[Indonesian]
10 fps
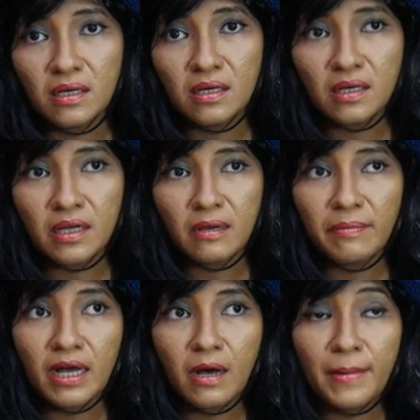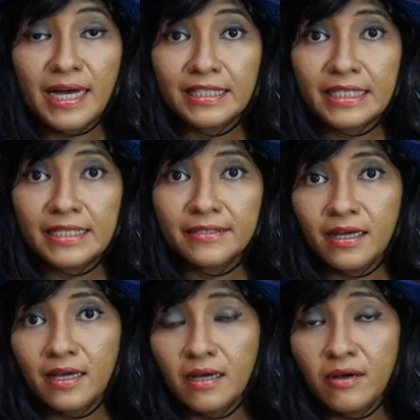adalah kayak makeup
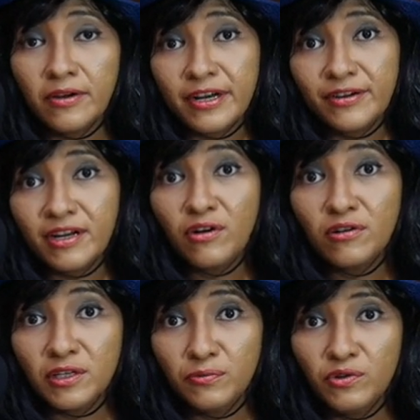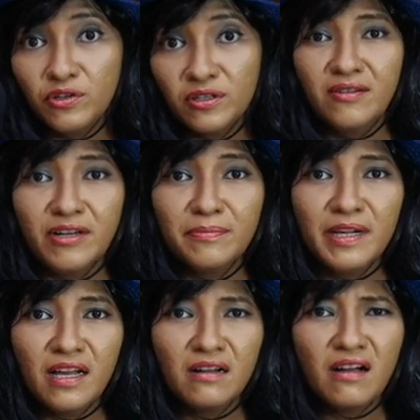artisnya orang-orang Hollywood.
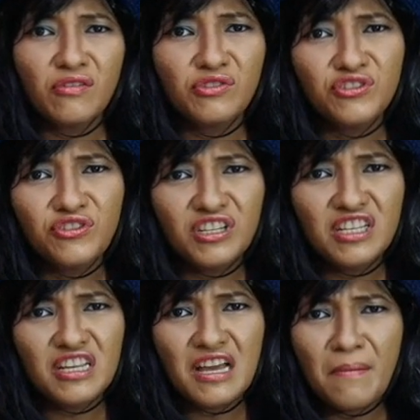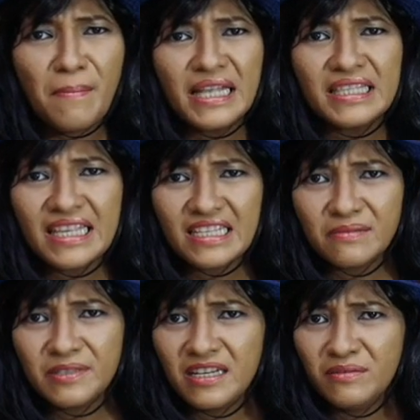Lori bilang kalau Joni ini nggak
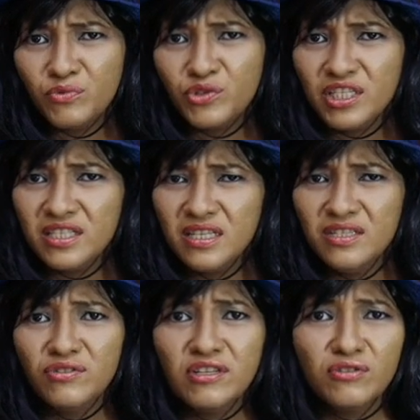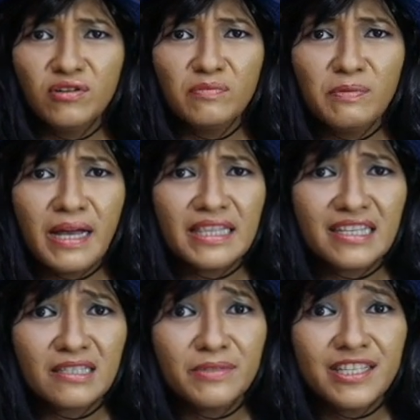pantas menjadi musisi, Joni itu lebih
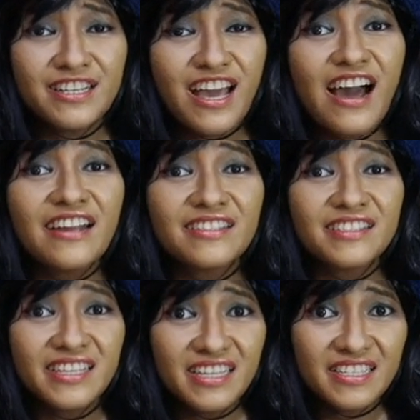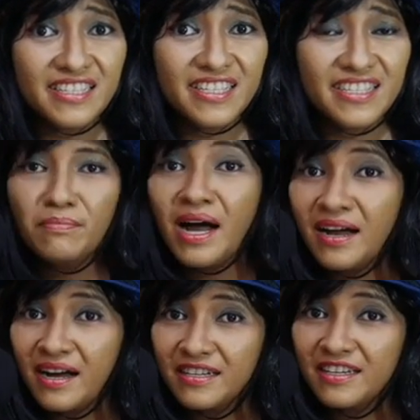pantas menjadi artis.
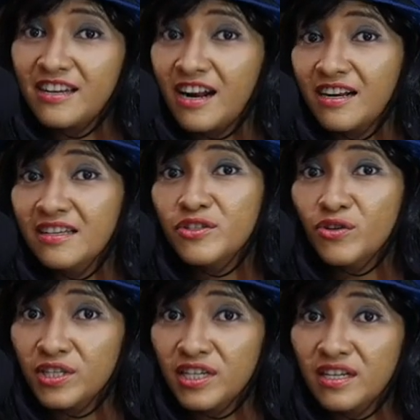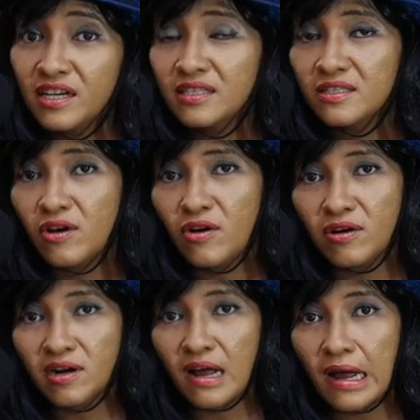Maka dikenalkanlah Joni dengan
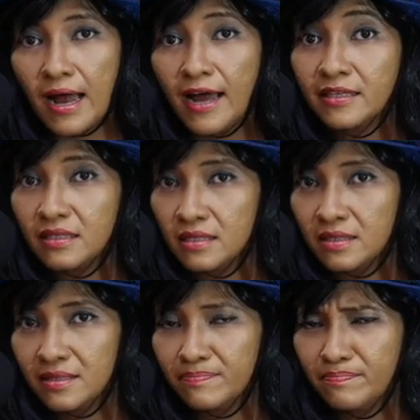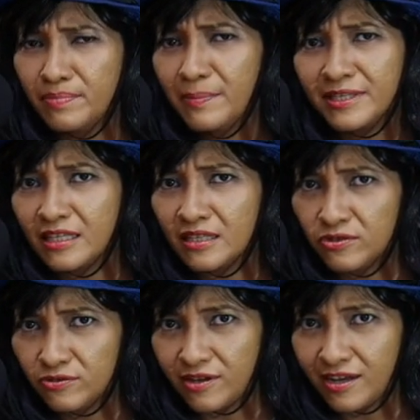seorang artis. Papan
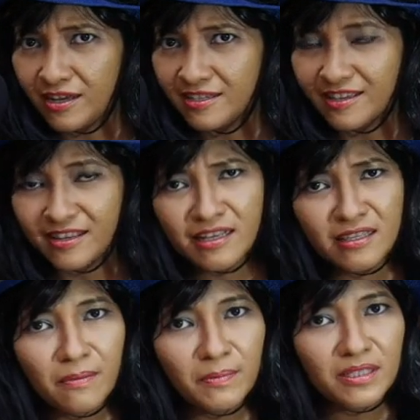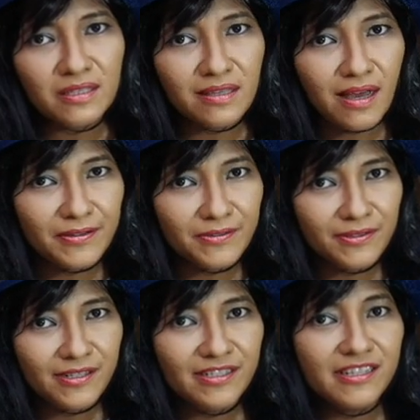atas juga yang kita pasti
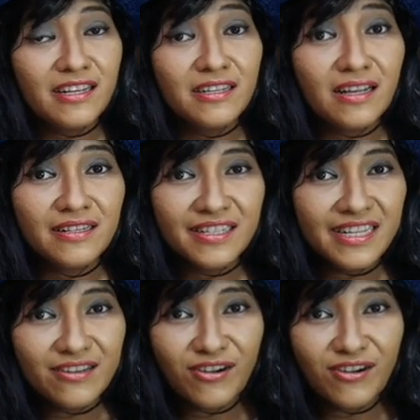tahu dia adalah